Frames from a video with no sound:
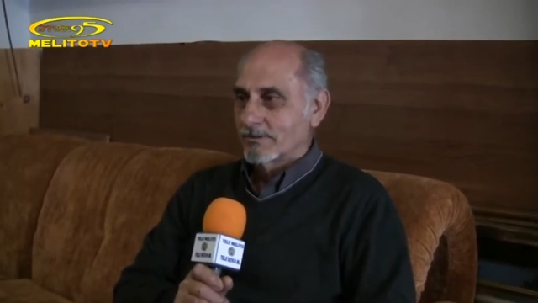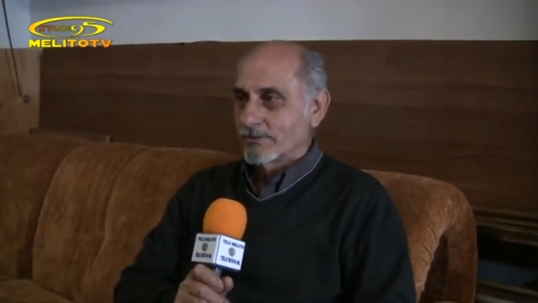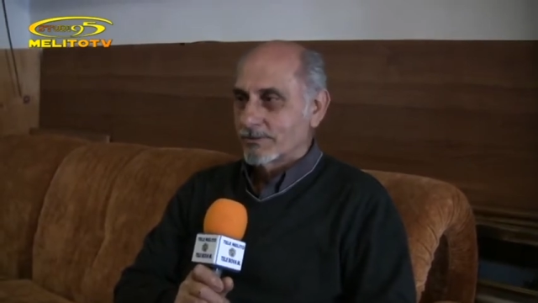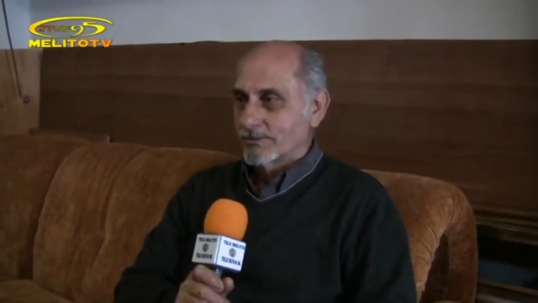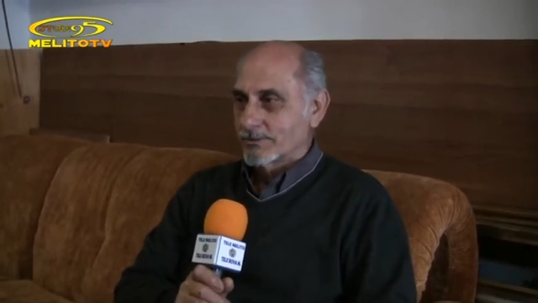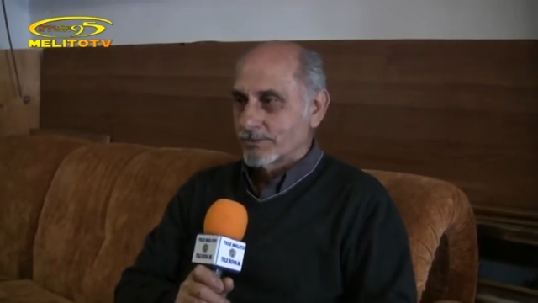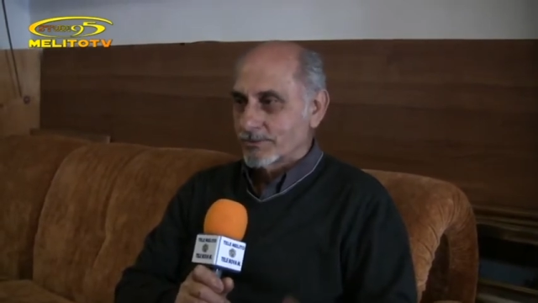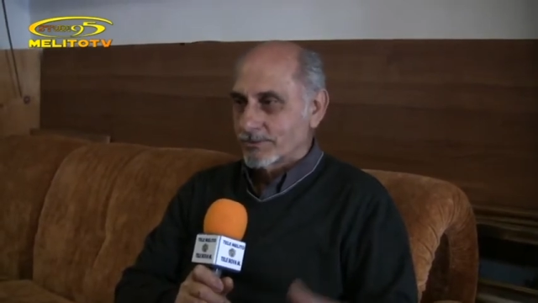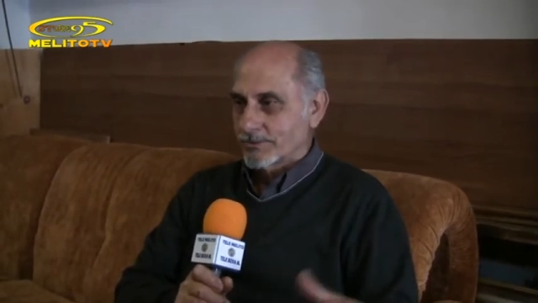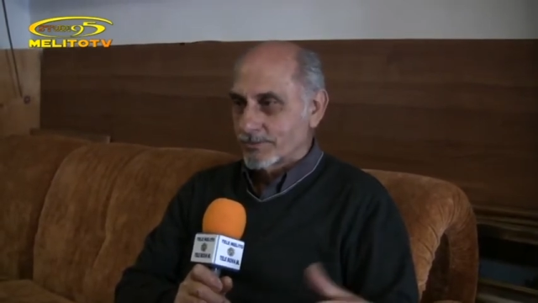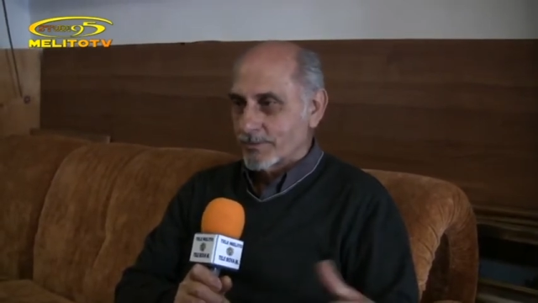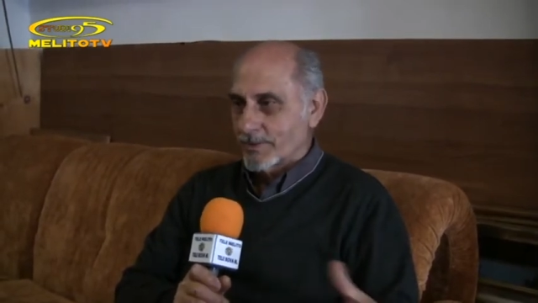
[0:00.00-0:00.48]

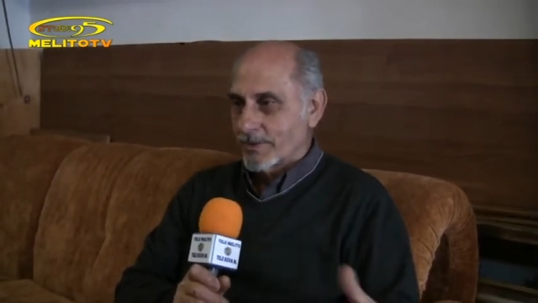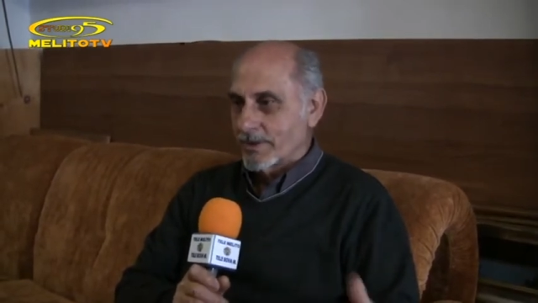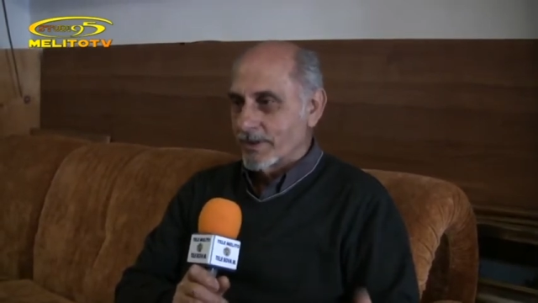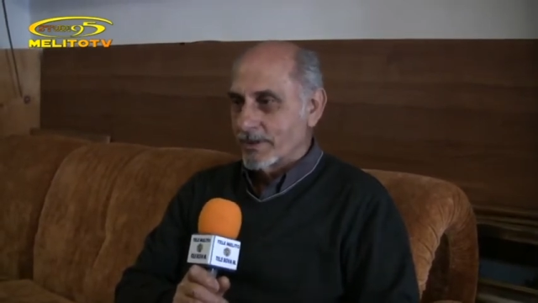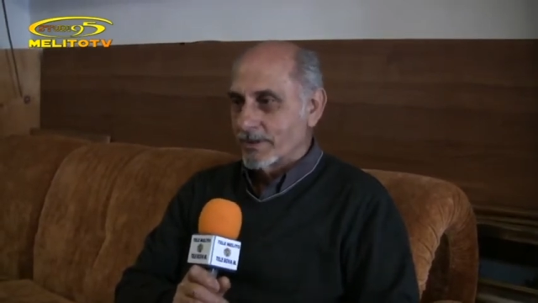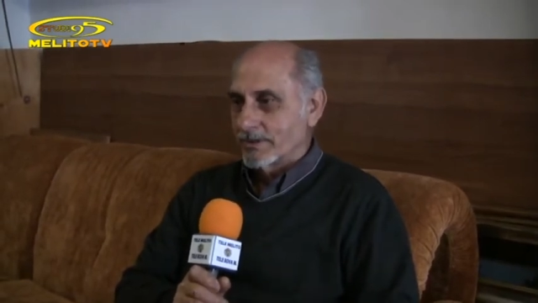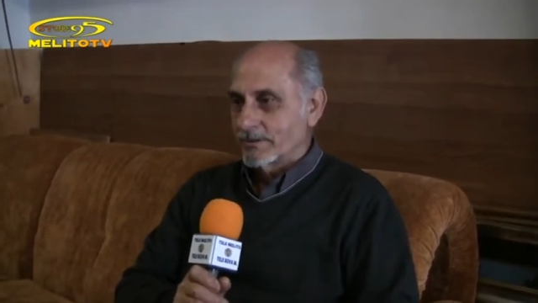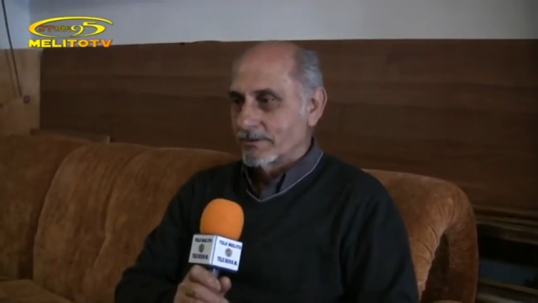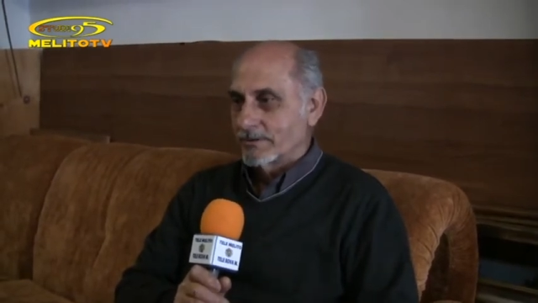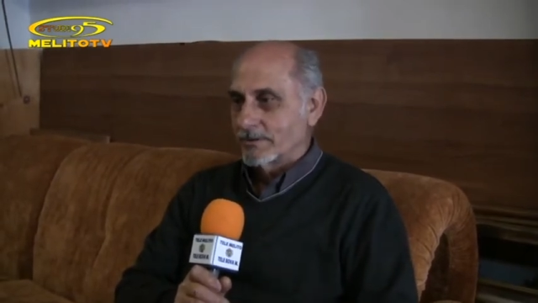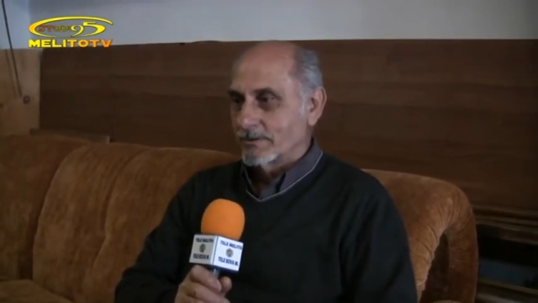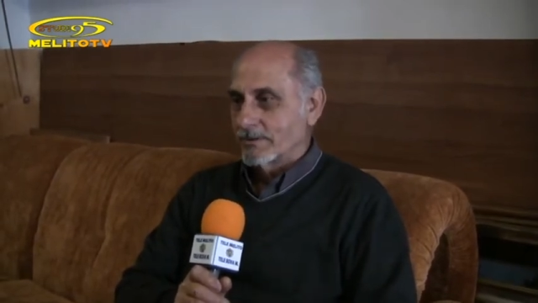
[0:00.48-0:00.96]
questo,
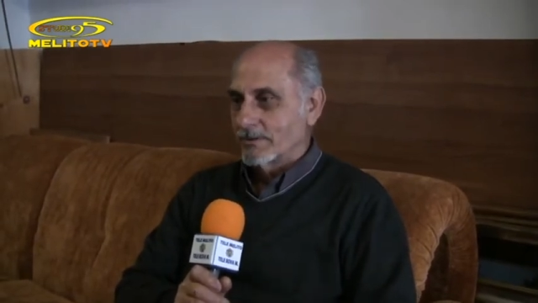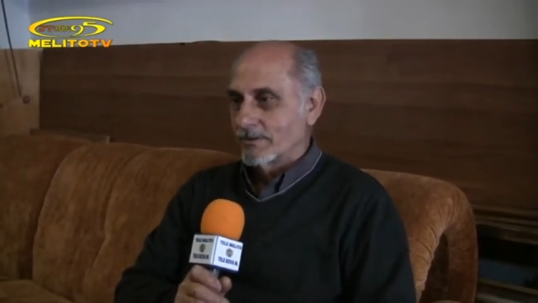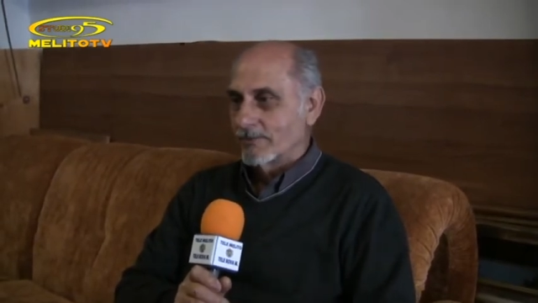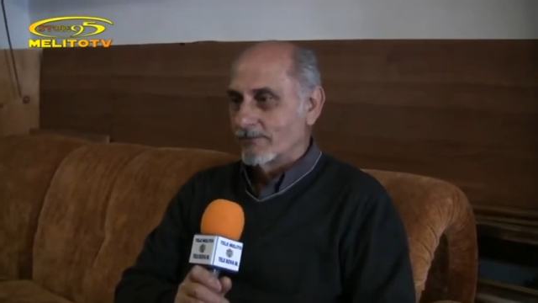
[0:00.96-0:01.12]
spirito di